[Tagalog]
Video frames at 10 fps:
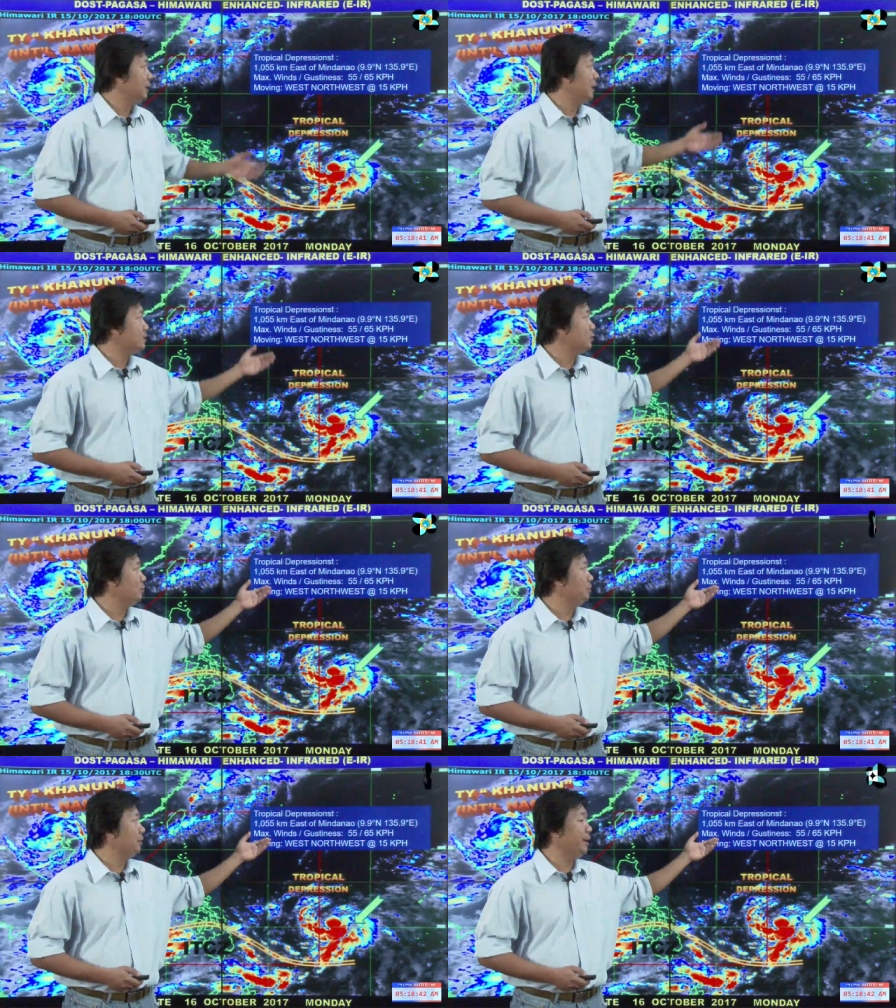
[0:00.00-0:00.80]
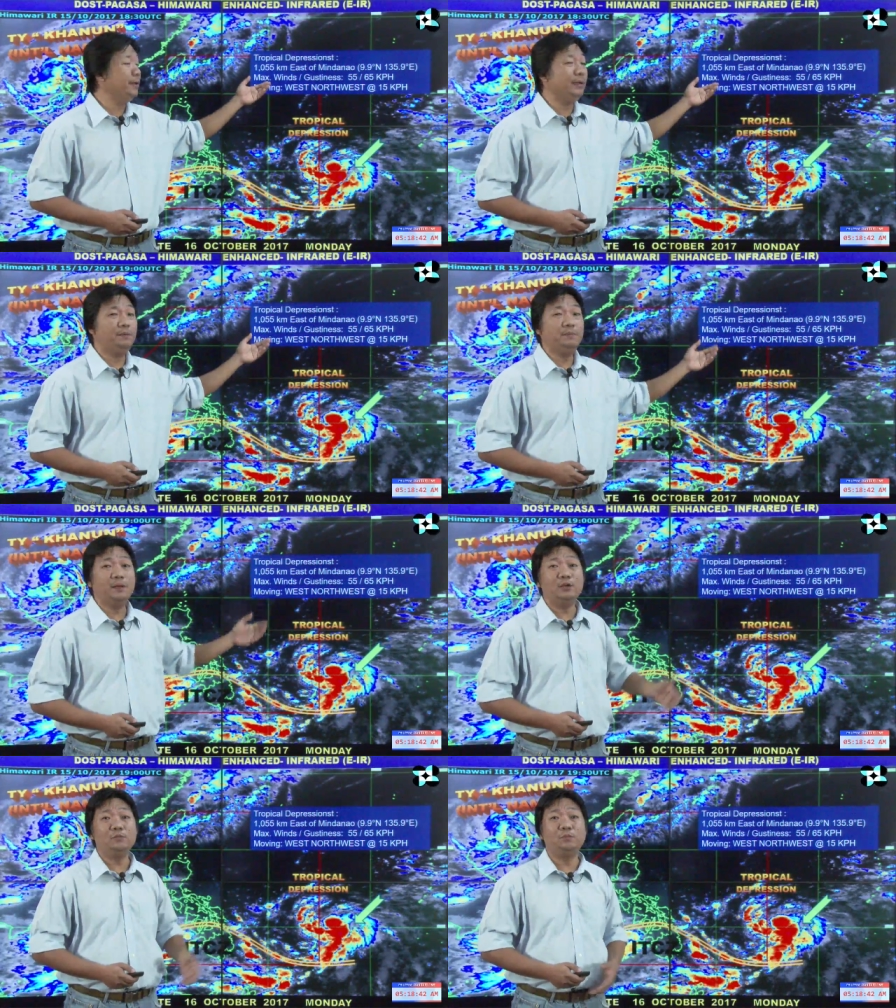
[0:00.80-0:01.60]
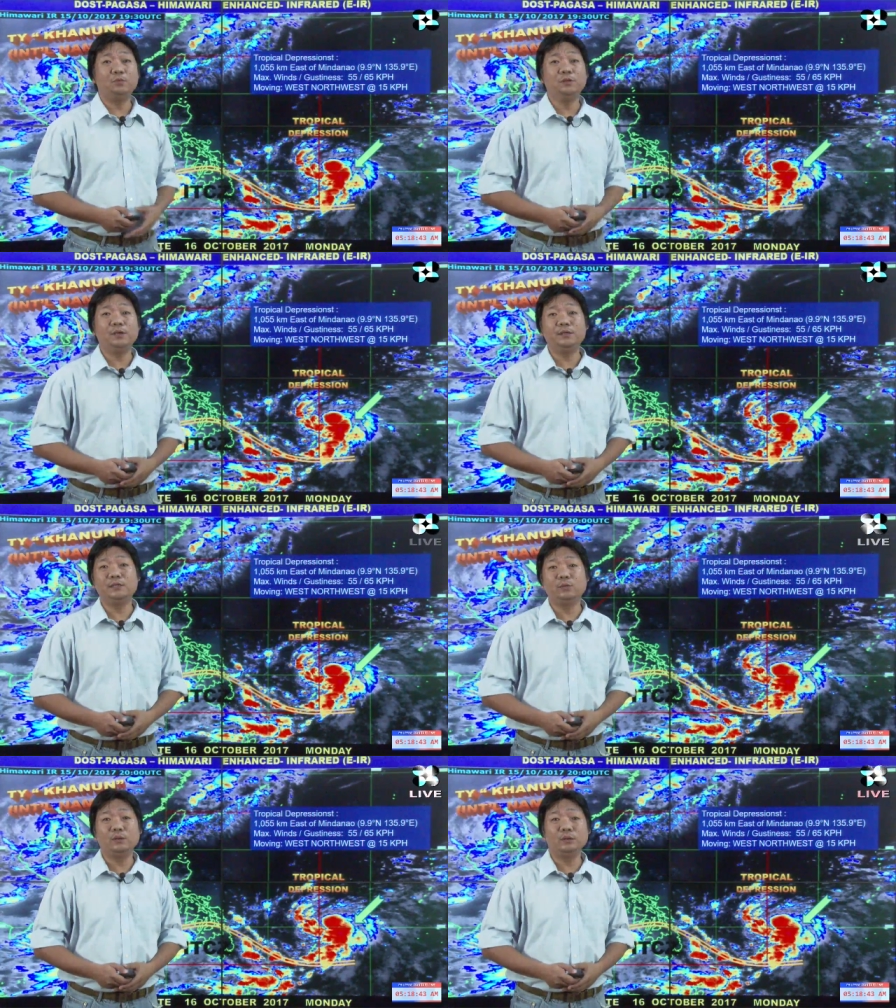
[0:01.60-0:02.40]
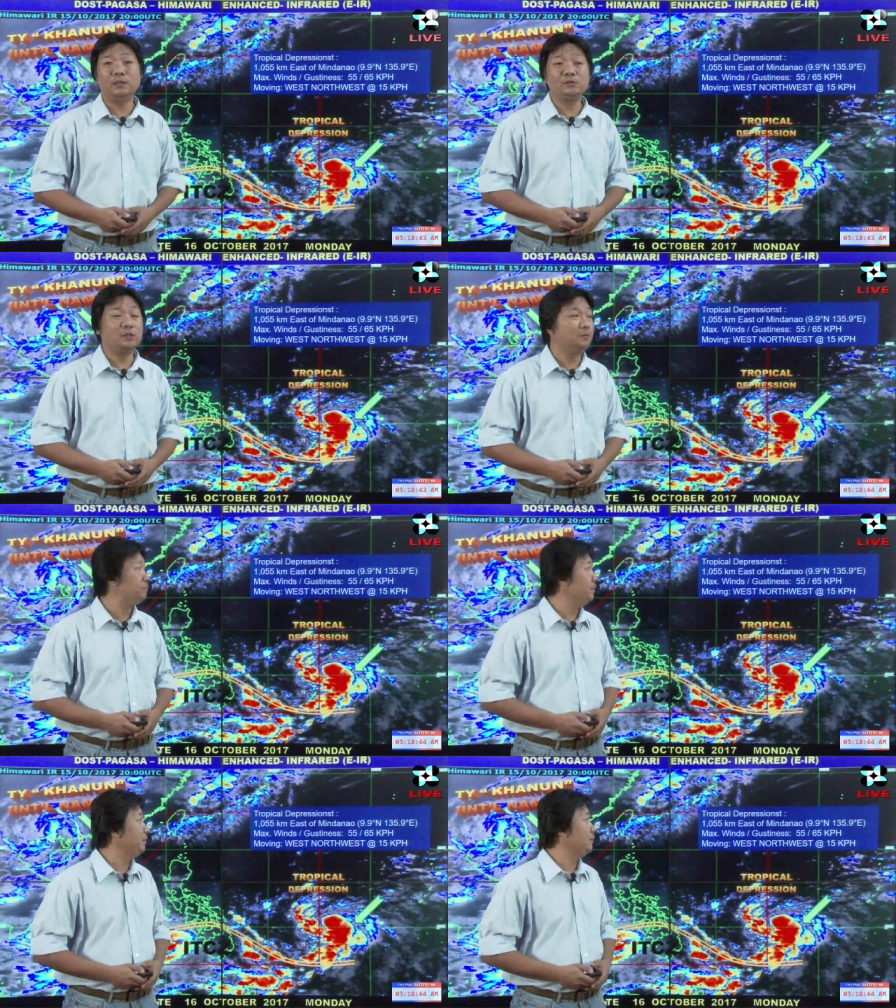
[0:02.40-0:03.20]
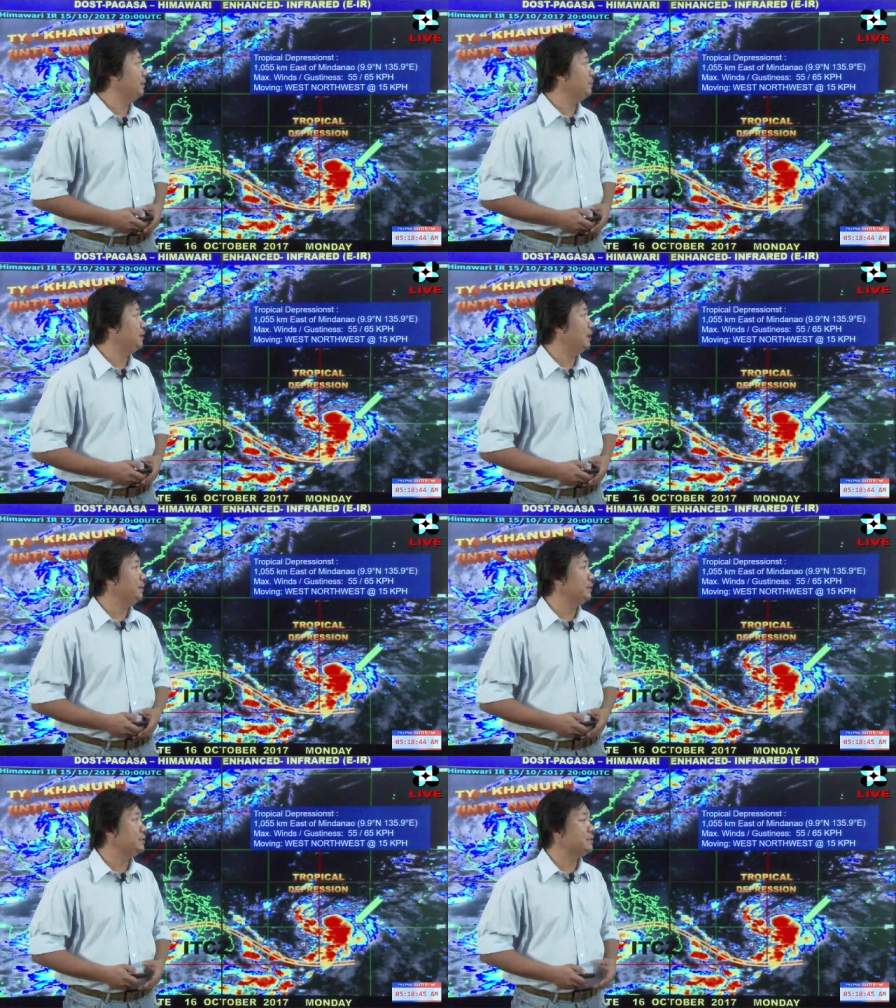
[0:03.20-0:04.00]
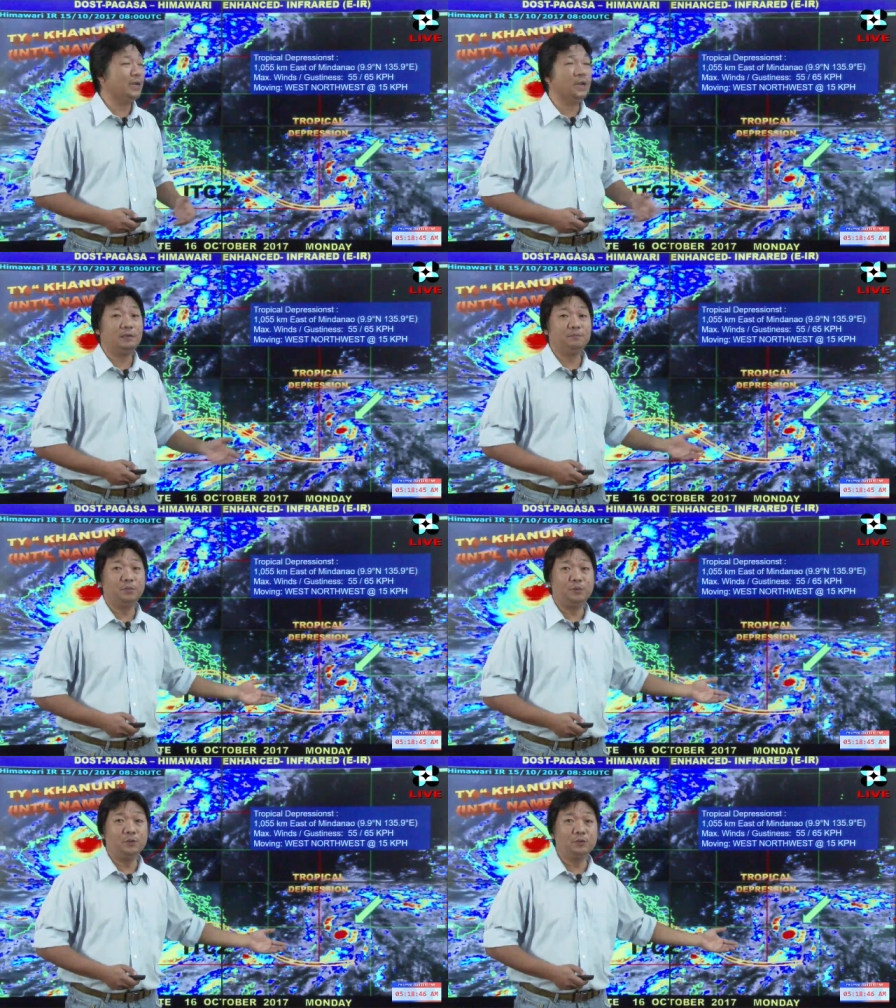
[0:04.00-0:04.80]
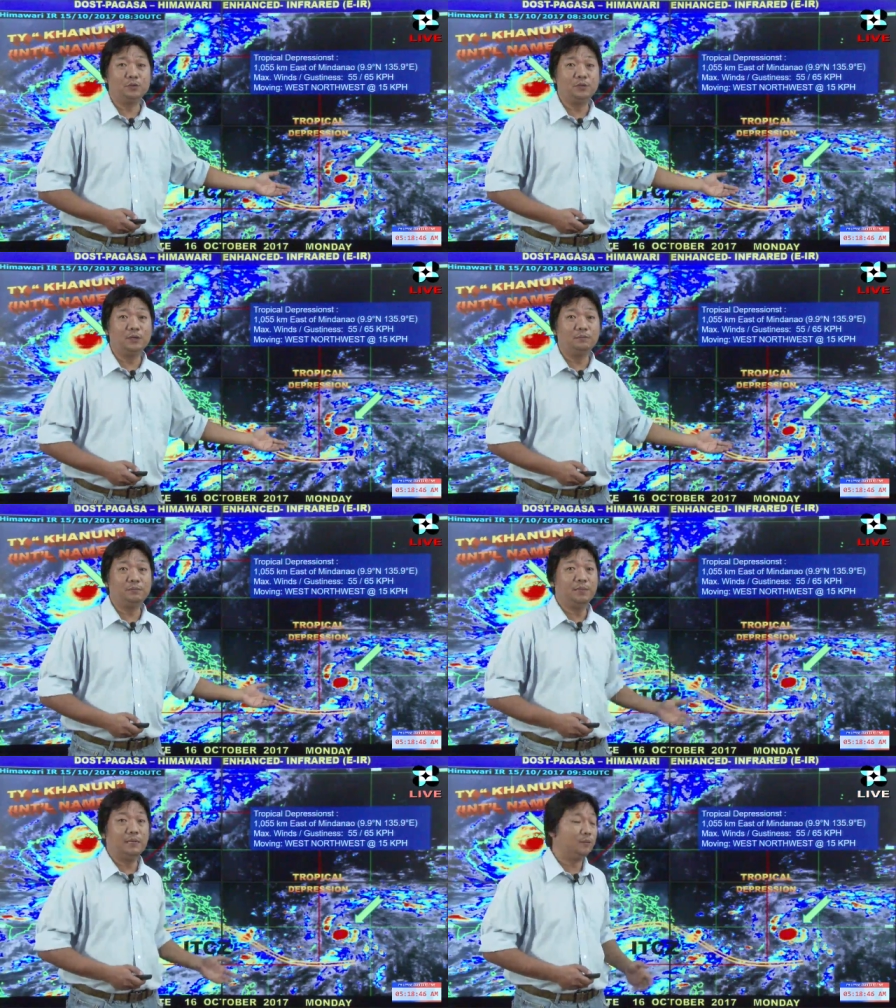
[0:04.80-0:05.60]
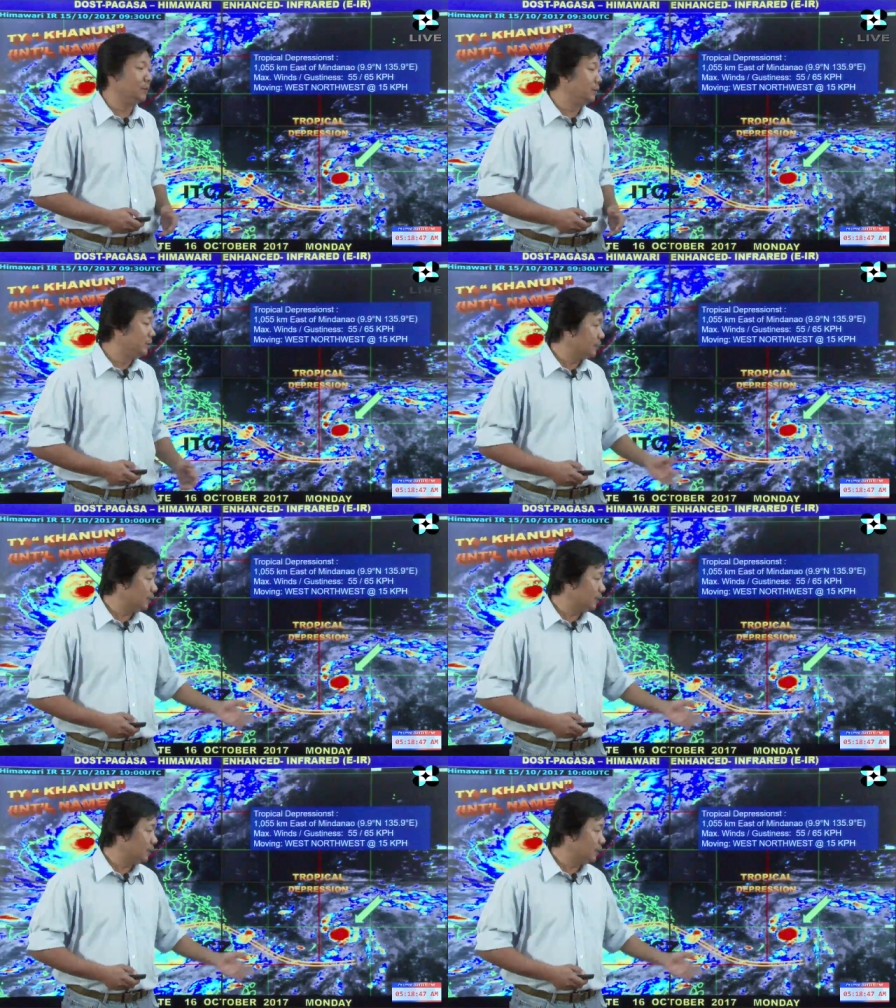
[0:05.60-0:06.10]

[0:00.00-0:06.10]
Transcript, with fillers: As of 3 a.m., ang layo po niya ay nasa 1,055 kilometers. Silangan po ito ng Mindanao.